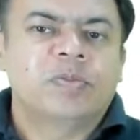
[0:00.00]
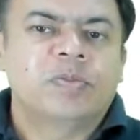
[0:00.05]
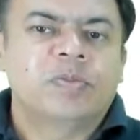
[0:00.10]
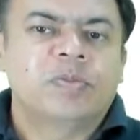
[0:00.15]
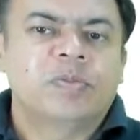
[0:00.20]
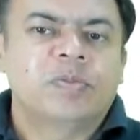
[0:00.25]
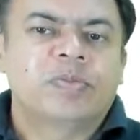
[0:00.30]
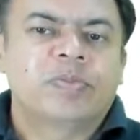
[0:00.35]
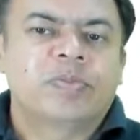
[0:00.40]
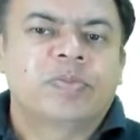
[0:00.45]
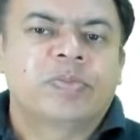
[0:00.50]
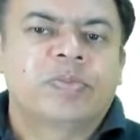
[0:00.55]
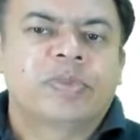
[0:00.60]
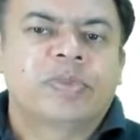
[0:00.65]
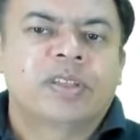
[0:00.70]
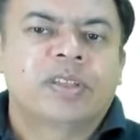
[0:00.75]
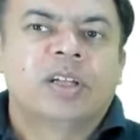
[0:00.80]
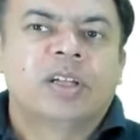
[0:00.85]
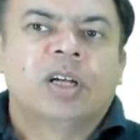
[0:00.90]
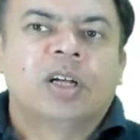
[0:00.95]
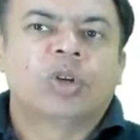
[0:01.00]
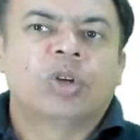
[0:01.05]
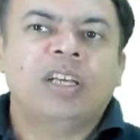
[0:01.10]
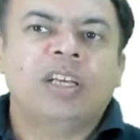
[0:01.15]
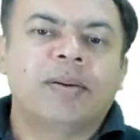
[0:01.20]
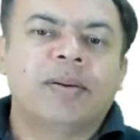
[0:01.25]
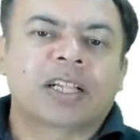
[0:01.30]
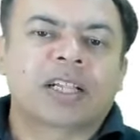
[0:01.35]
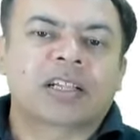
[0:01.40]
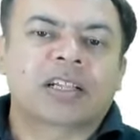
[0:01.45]
तो इसका
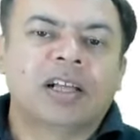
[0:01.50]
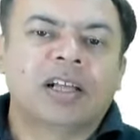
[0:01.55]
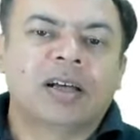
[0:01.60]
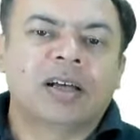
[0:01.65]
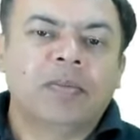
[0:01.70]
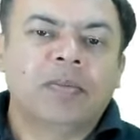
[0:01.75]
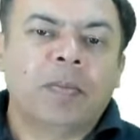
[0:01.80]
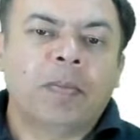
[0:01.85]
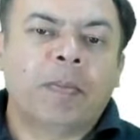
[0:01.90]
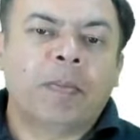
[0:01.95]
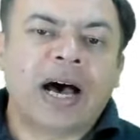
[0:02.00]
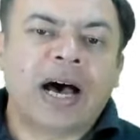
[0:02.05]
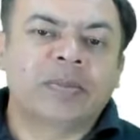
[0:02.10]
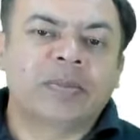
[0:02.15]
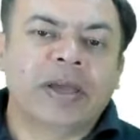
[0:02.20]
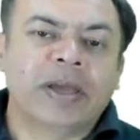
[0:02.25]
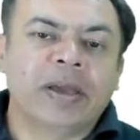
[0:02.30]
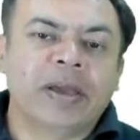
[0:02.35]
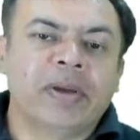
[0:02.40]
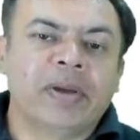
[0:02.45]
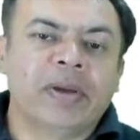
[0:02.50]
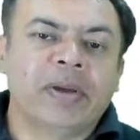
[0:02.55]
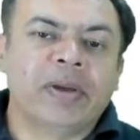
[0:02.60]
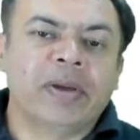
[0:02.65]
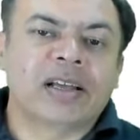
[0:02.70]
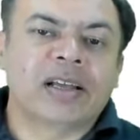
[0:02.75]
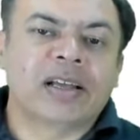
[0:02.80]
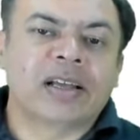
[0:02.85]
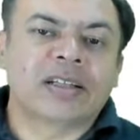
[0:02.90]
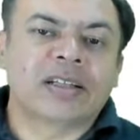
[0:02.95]
मतलब बाद में मिल्क थ्री
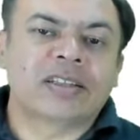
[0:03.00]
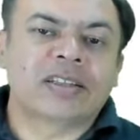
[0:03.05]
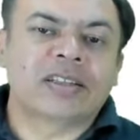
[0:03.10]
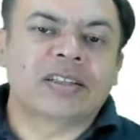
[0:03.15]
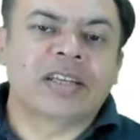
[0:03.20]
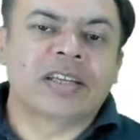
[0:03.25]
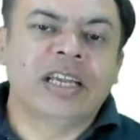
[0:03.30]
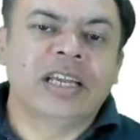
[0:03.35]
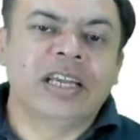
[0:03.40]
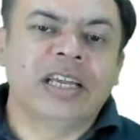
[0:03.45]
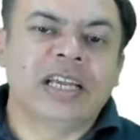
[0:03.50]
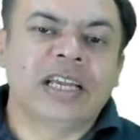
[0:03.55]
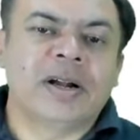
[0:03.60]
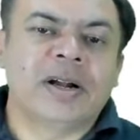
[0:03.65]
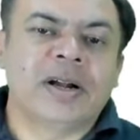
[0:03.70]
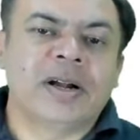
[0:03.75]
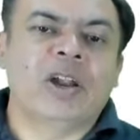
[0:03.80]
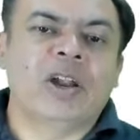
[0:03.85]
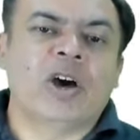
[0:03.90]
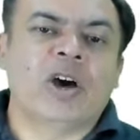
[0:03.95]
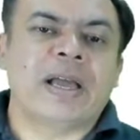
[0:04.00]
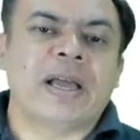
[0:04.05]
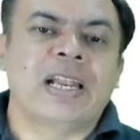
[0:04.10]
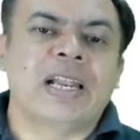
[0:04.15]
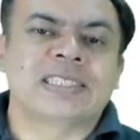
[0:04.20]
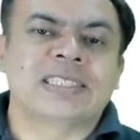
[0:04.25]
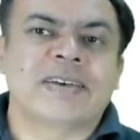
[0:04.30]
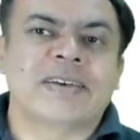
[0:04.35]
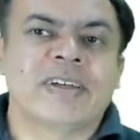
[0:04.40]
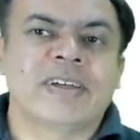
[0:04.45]
का मल्टीपल और पहले सेवन
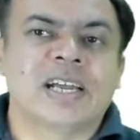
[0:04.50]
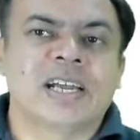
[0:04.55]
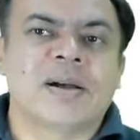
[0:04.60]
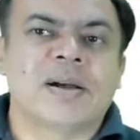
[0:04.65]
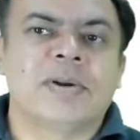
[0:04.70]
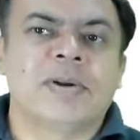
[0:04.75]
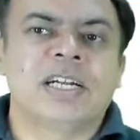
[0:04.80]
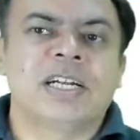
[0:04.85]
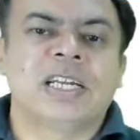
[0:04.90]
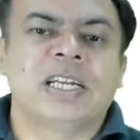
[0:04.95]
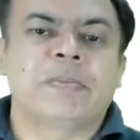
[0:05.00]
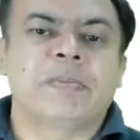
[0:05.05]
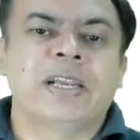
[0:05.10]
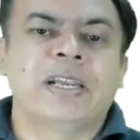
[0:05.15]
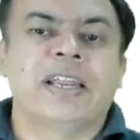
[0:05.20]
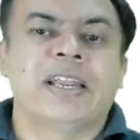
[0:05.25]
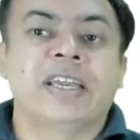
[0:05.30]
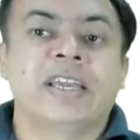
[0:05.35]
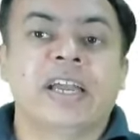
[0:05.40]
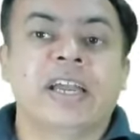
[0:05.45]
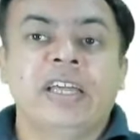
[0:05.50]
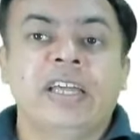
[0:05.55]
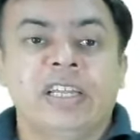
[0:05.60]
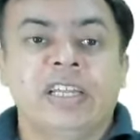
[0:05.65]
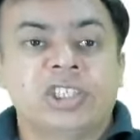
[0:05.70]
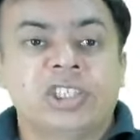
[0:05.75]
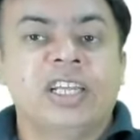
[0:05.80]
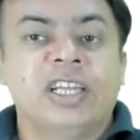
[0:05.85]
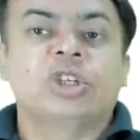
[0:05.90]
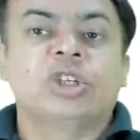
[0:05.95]
का मल्टीपल यानी कि
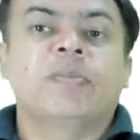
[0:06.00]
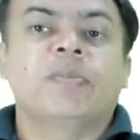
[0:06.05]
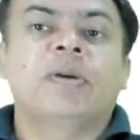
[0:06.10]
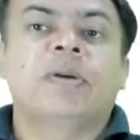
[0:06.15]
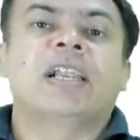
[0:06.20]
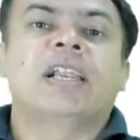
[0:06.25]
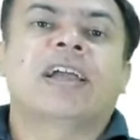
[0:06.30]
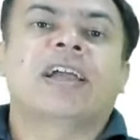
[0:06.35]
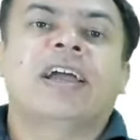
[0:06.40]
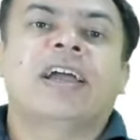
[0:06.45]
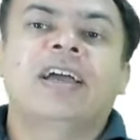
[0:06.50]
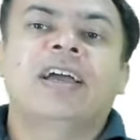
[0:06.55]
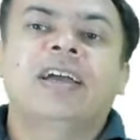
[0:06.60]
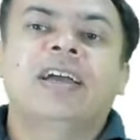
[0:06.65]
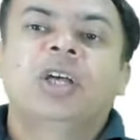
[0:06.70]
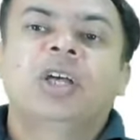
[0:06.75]
इनिशियली जो मिल्क है